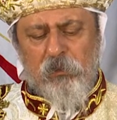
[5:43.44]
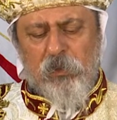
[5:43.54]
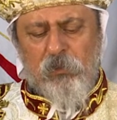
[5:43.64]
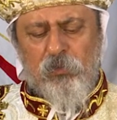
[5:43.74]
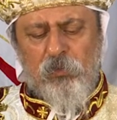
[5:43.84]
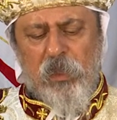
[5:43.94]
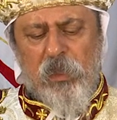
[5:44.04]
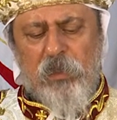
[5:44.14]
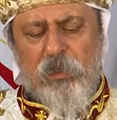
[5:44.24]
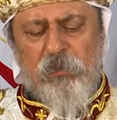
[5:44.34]

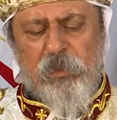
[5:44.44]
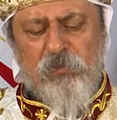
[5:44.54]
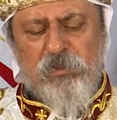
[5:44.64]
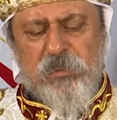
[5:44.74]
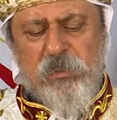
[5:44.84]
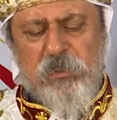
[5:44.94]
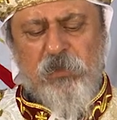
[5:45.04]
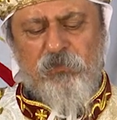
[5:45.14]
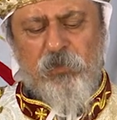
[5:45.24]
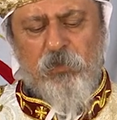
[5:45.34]
تقطنها اغلبيه مسيحيه
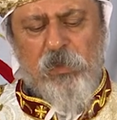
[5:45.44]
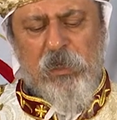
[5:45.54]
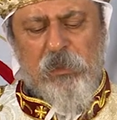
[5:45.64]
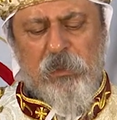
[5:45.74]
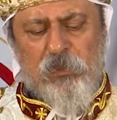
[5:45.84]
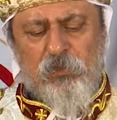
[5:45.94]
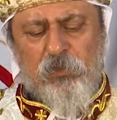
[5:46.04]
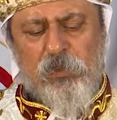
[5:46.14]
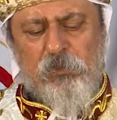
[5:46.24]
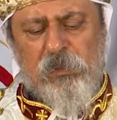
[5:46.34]
في ولايه
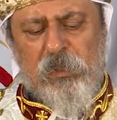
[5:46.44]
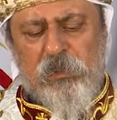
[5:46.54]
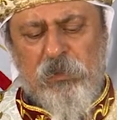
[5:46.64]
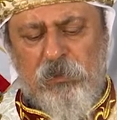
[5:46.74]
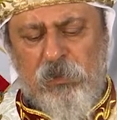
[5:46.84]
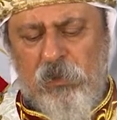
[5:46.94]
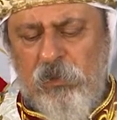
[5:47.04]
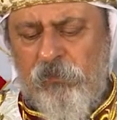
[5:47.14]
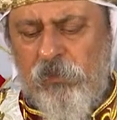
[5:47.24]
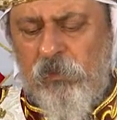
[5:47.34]
كادونا بنيجيريا.
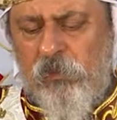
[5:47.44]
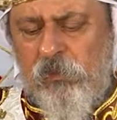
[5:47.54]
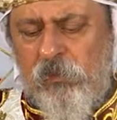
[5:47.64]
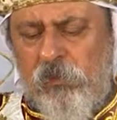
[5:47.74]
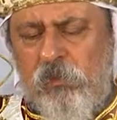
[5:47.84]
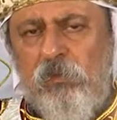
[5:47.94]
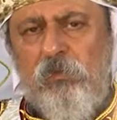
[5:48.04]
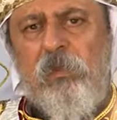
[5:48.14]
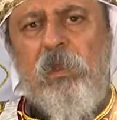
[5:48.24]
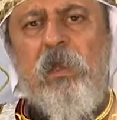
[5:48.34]

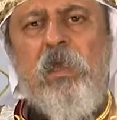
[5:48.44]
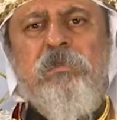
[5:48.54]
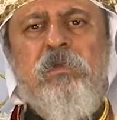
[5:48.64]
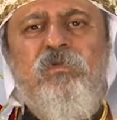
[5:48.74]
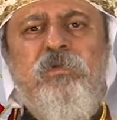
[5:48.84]
وذلك حصل في